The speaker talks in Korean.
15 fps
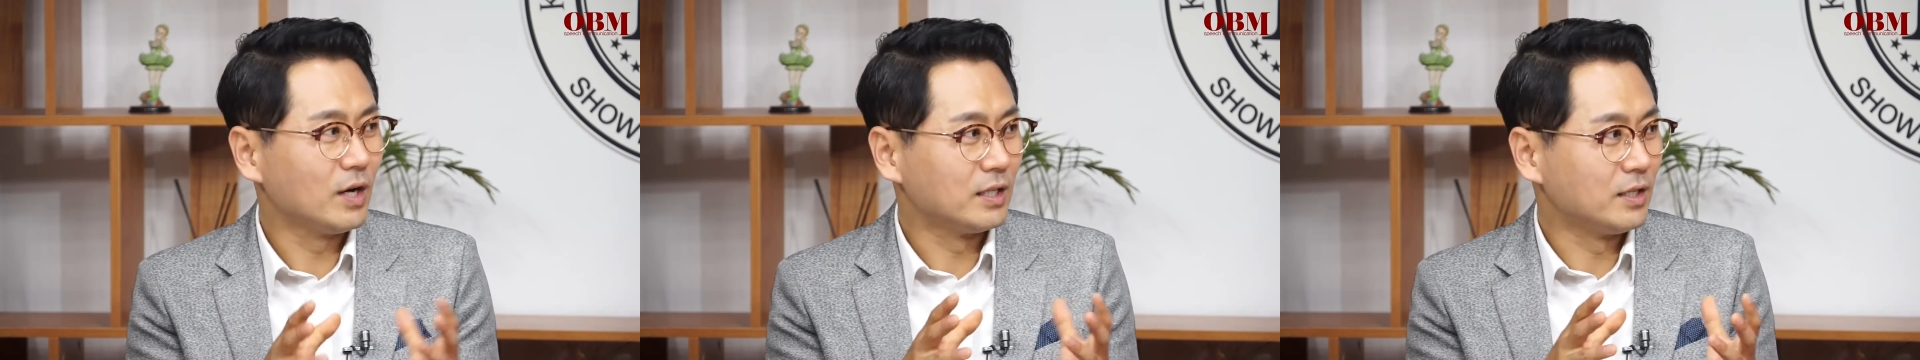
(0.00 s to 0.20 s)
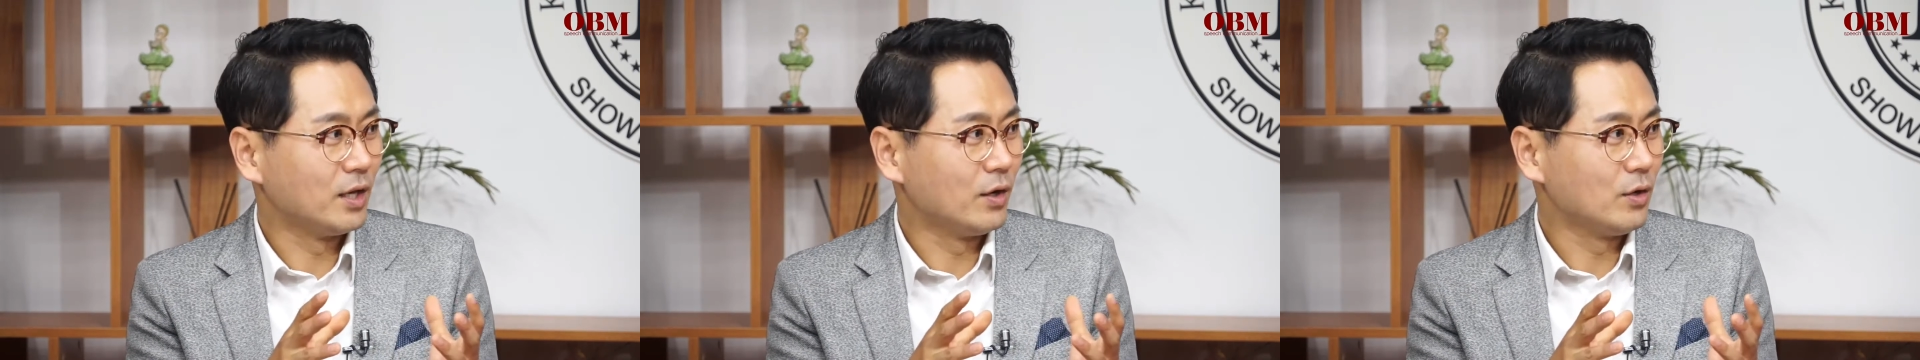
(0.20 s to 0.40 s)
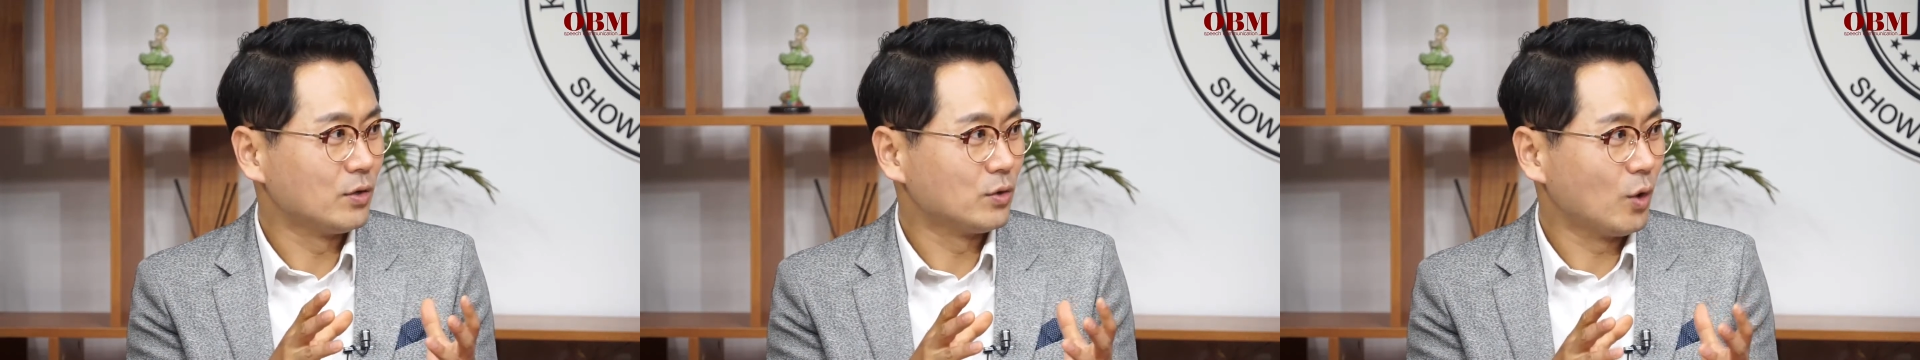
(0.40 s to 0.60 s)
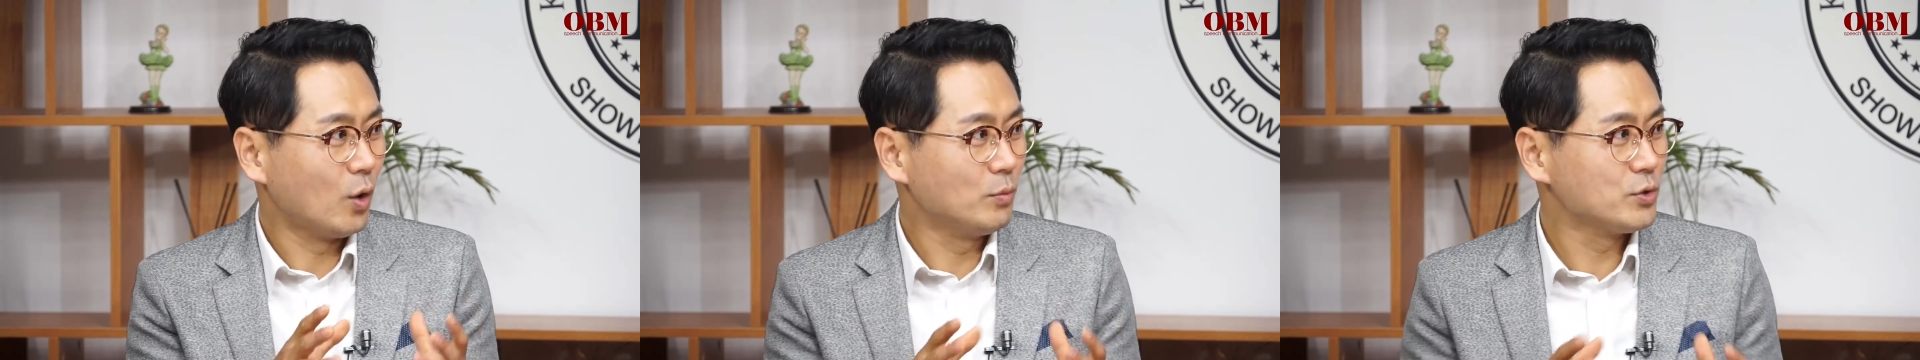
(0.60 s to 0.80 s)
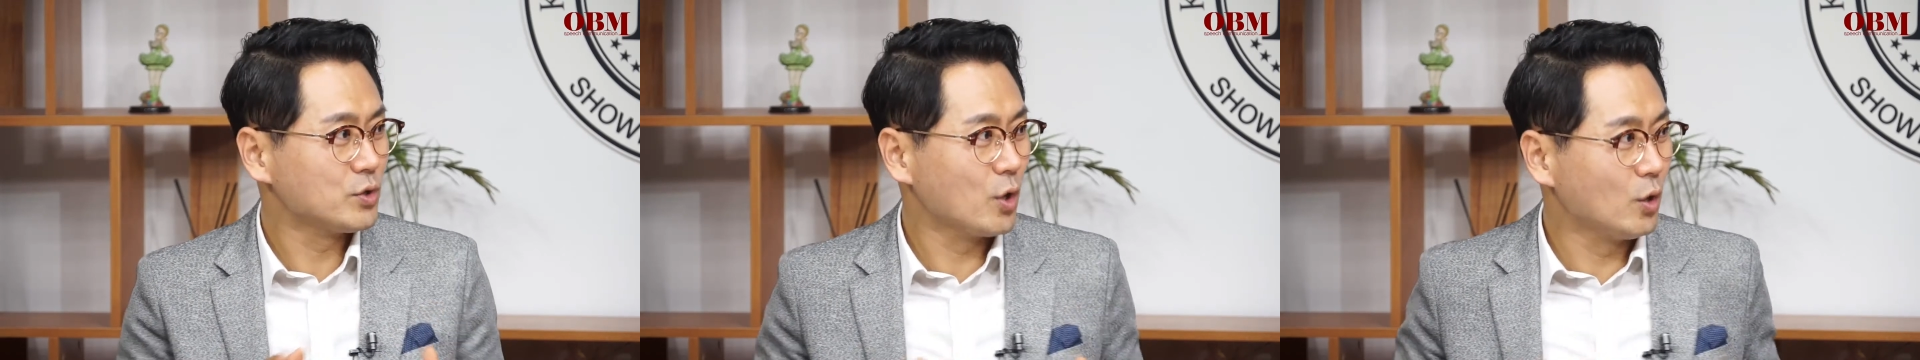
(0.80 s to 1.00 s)
같아요.
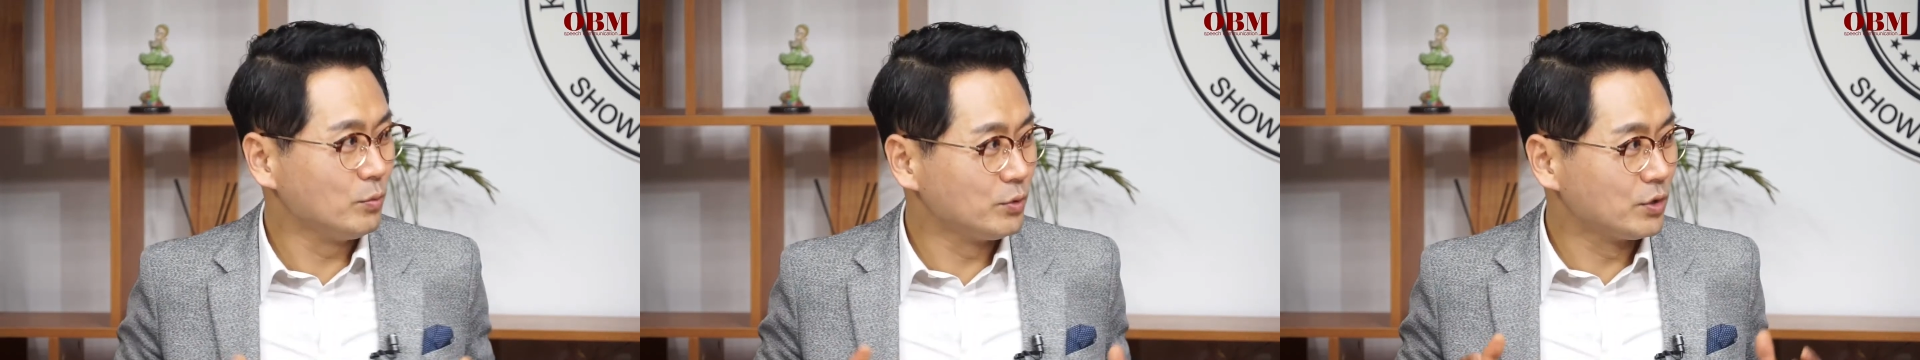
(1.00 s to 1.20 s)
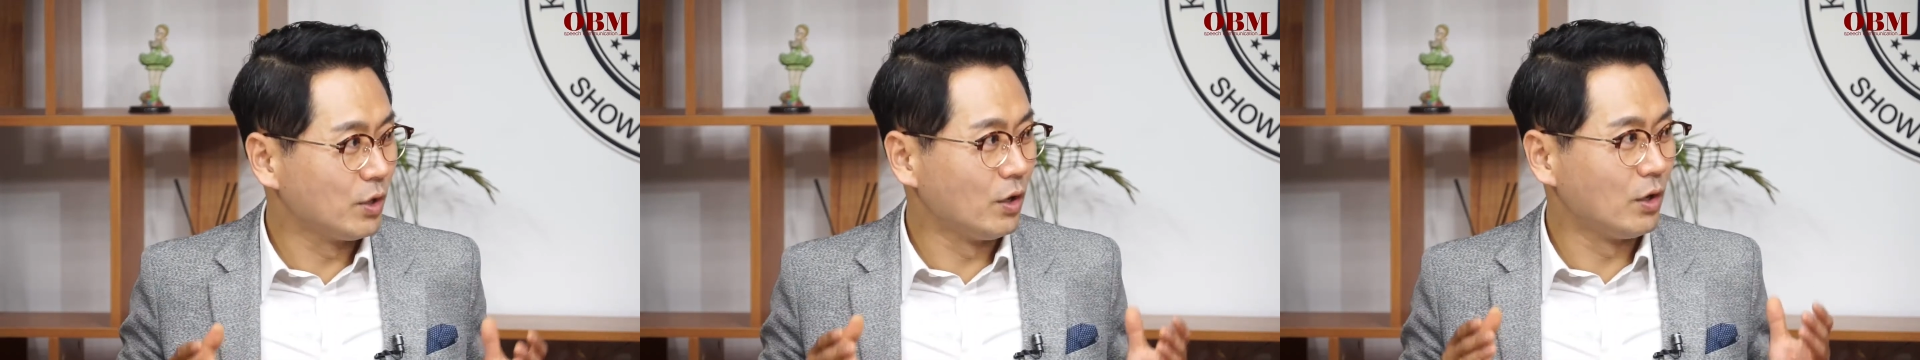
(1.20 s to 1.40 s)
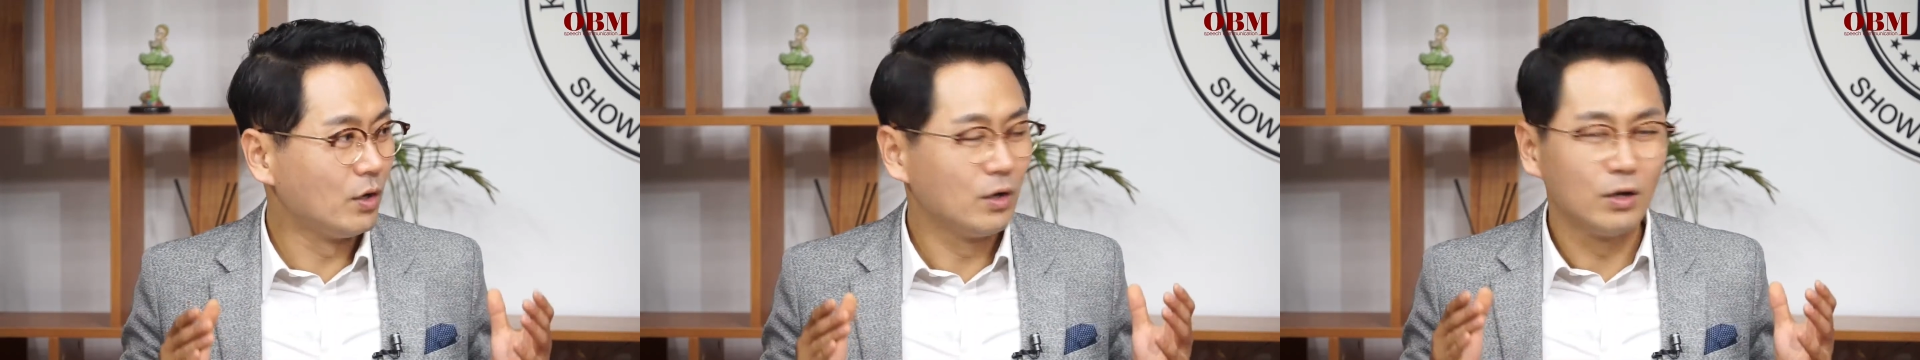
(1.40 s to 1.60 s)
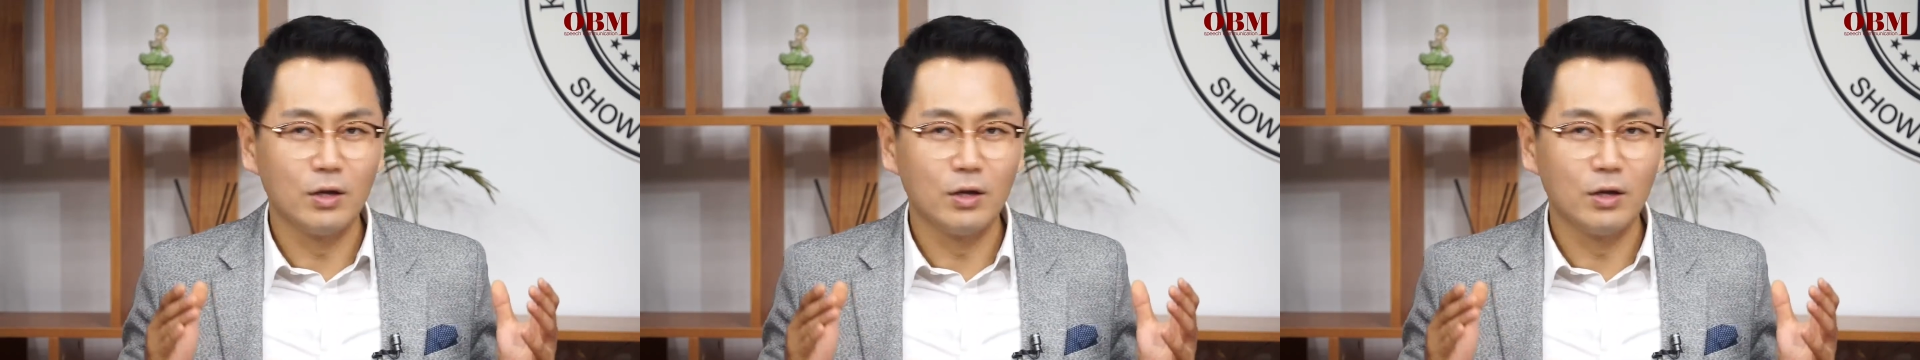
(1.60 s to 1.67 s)
너무 처음부터